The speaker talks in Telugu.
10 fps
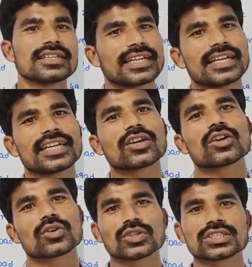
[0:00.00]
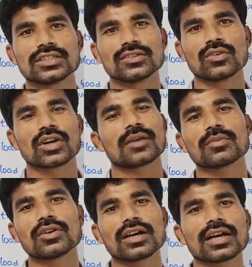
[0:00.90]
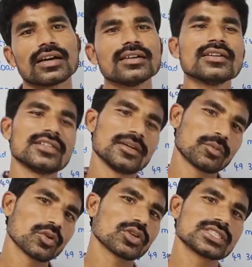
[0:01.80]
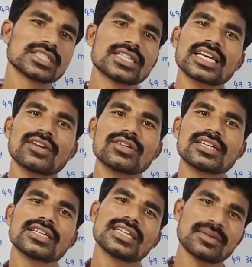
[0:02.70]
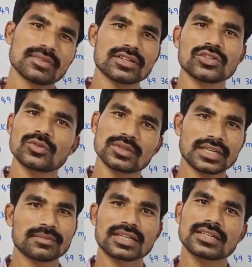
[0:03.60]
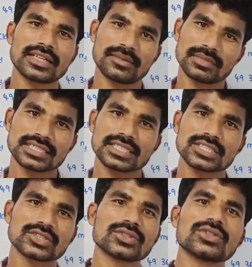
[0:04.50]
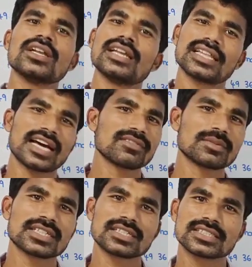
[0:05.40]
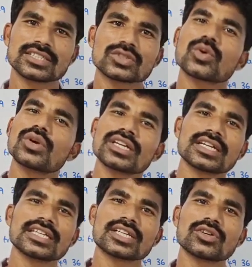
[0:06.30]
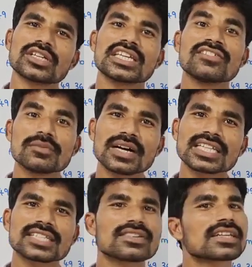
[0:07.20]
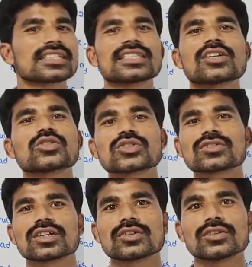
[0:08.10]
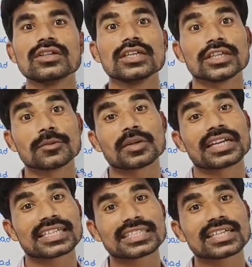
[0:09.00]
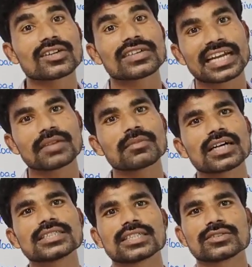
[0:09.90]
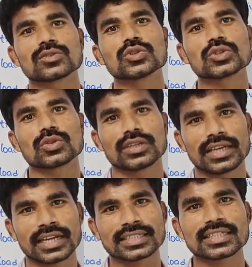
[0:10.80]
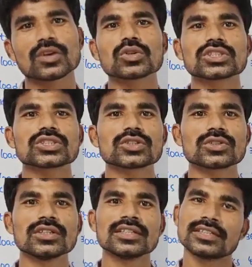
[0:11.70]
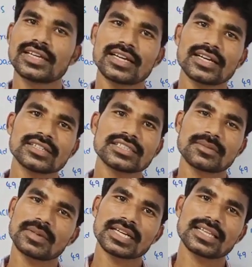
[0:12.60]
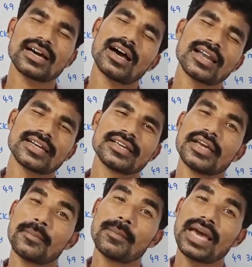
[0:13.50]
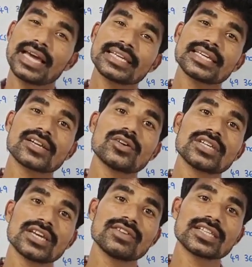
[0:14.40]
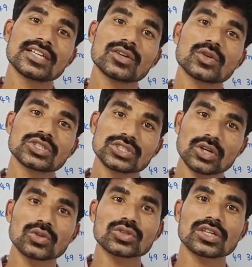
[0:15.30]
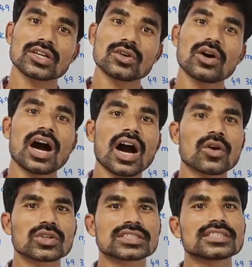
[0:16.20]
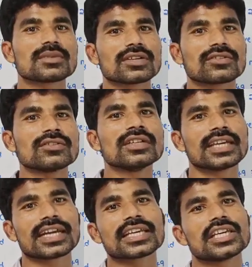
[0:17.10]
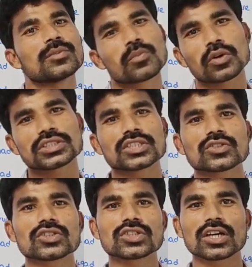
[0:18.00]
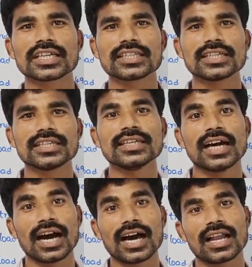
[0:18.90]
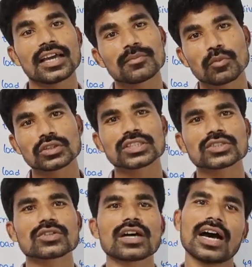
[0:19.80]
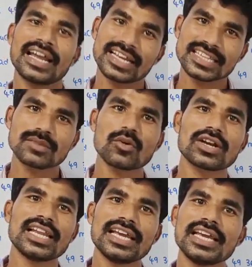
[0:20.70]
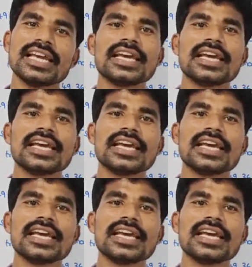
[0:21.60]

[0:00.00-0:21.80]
ట్రెండింగ్లో ఉన్న క్వశ్చన్ ఒకప్పుడులాగా ఎప్పుడు క్వశ్చన్స్ అంటే ఎలా ఉండేయండి నెంబర్ నెంబర్ నెంబర్ సిరీస్ లేదా ఆల్ఫాబెట్ సిరీస్ కోడింగ్ అండ్ కోడింగ్ ఇవి మాత్రమే రీజనింగ్లో చూసేవారు ఇప్పుడు రీజనింగ్లో ట్రెండ్ మార్చారు కొంచెం ఎక్స్ట్రా క్వశ్చన్స్ ఎలా అని చెప్పాను కదా ఆల్రెడీ బ్యాంకింగ్లో ఏవైతే క్వశ్చన్స్ అడుగుతున్నారో ఆ క్వశ్చన్స్ మనం ఇక్కడికి ఇంపోర్ట్ చేసుకోవడం స్టార్ట్ అయింది అలా ఇంపోర్ట్ చేసుకున్న అనదర్ మోడలే